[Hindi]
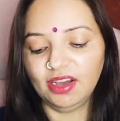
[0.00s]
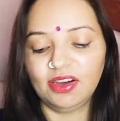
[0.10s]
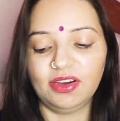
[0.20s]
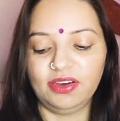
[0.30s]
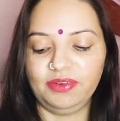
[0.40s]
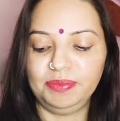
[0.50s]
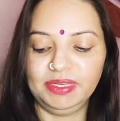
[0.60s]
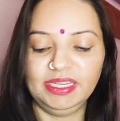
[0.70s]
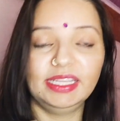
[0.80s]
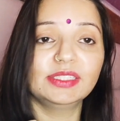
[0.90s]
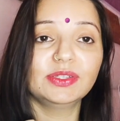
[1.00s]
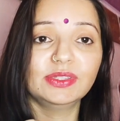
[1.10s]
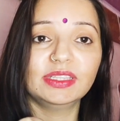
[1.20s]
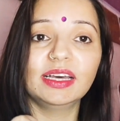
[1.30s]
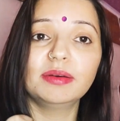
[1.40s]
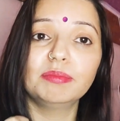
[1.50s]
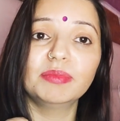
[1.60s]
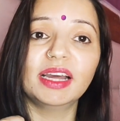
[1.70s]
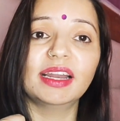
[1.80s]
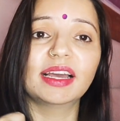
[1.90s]
और फिर ये जो इतना
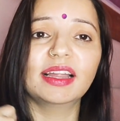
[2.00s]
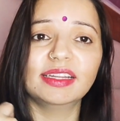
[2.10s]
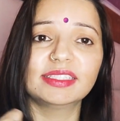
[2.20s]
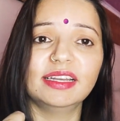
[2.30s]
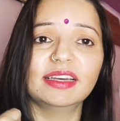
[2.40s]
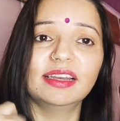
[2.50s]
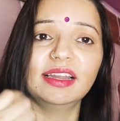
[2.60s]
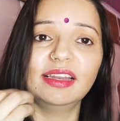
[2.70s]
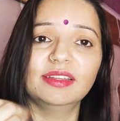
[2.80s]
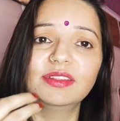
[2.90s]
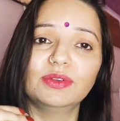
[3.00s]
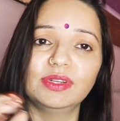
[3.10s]
गाढ़ा गाढ़ा सा लग रहा है ना